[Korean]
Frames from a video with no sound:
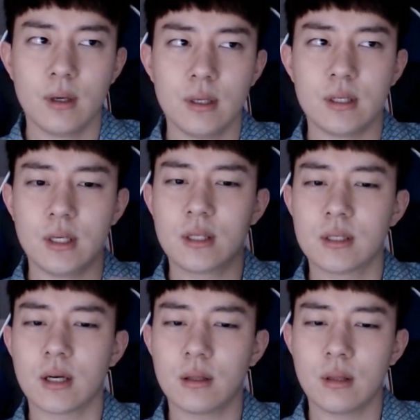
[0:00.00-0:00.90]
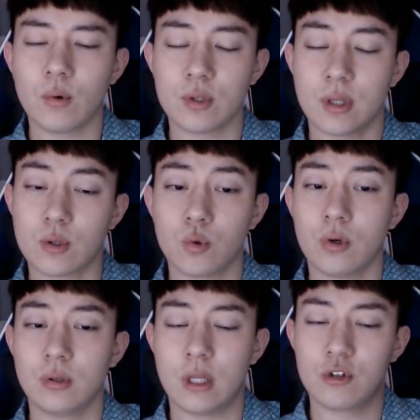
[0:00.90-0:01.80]
이제 2차 끝나고 이제
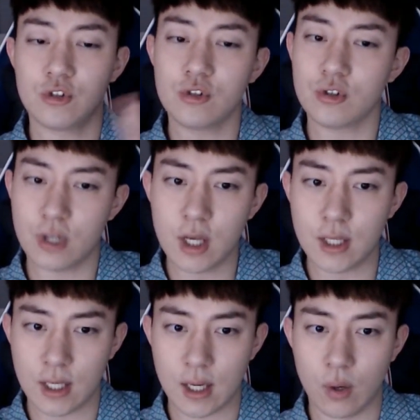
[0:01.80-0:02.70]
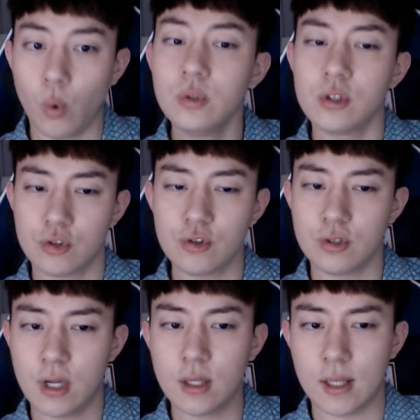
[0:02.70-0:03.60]
사촌형은 내일 출근을 해야 되니까 오늘
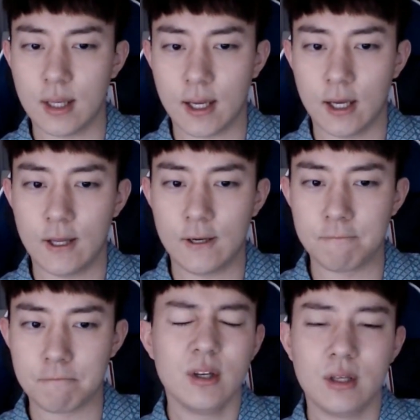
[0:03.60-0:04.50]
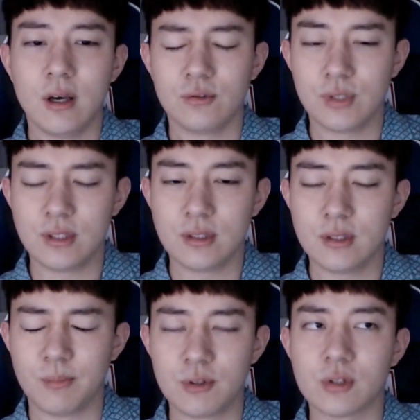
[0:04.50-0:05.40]
출근을 해야 되니까 야
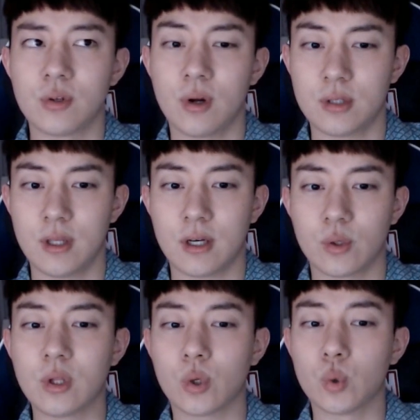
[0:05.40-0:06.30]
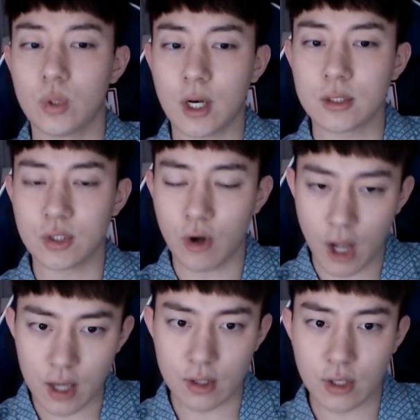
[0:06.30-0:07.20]
우리는 먼저 들어갈 테니까 너네 더 놀다가
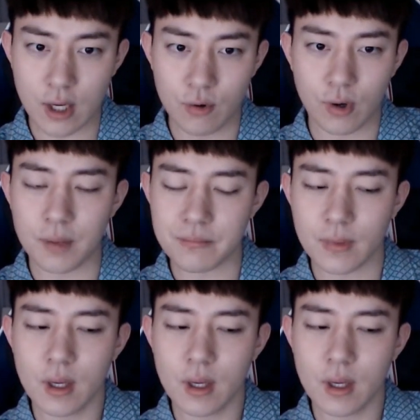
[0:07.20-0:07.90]
들어가 이렇게 한 거야